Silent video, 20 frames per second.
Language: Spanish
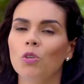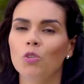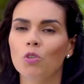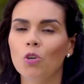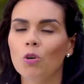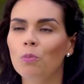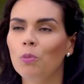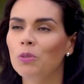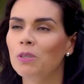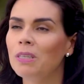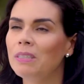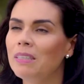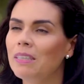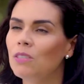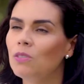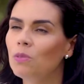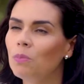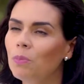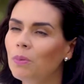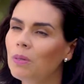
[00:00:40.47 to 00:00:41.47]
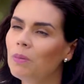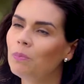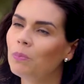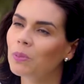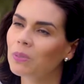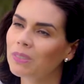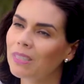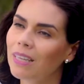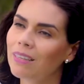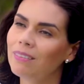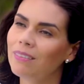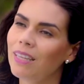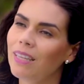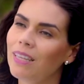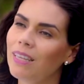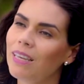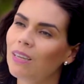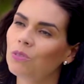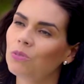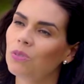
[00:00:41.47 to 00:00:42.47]
Otro componente súper importante
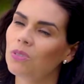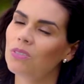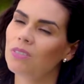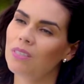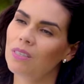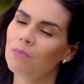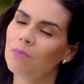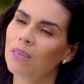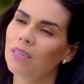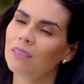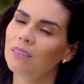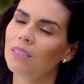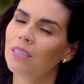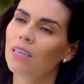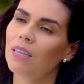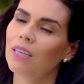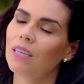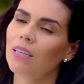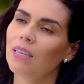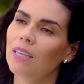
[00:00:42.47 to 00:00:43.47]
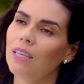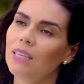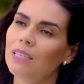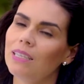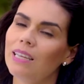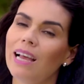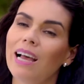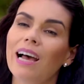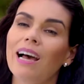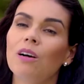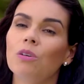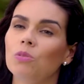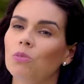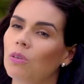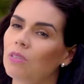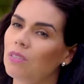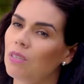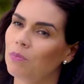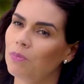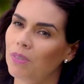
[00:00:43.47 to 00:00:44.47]
de la autoestima es la
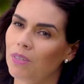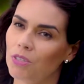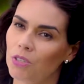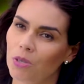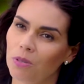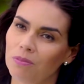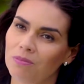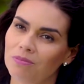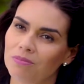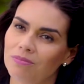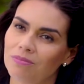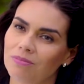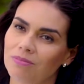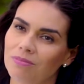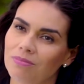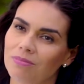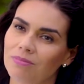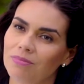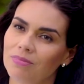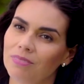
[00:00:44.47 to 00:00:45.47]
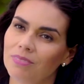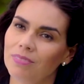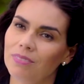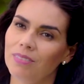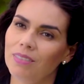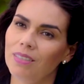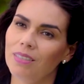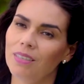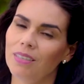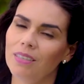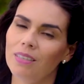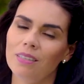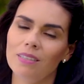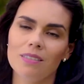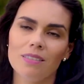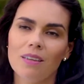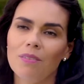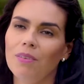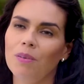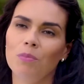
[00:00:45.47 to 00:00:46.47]
autoaceptación. Y
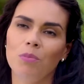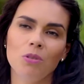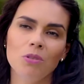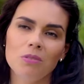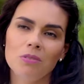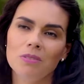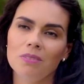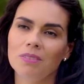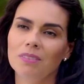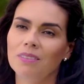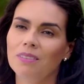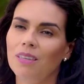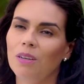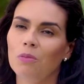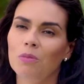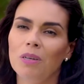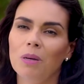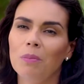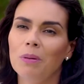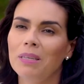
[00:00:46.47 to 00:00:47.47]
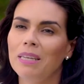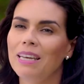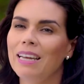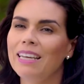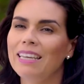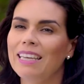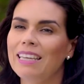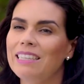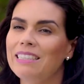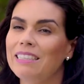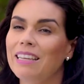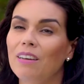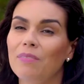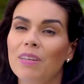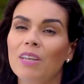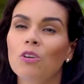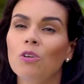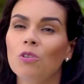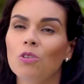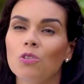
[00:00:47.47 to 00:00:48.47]
sabemos de alguna manera que estar
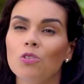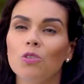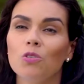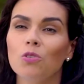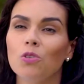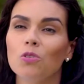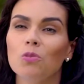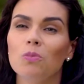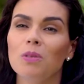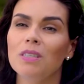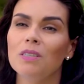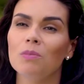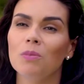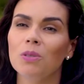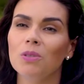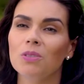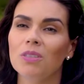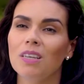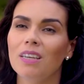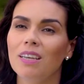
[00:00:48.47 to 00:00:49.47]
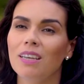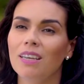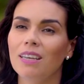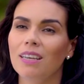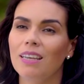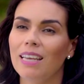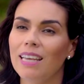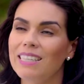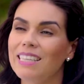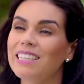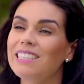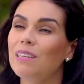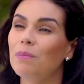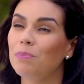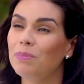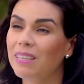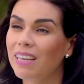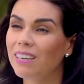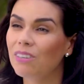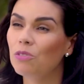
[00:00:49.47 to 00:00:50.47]
bien con nosotros mismos es
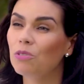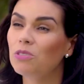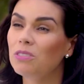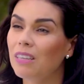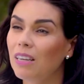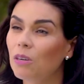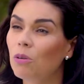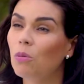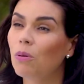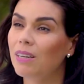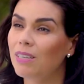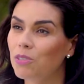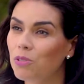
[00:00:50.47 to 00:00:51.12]
aceptarnos tal cual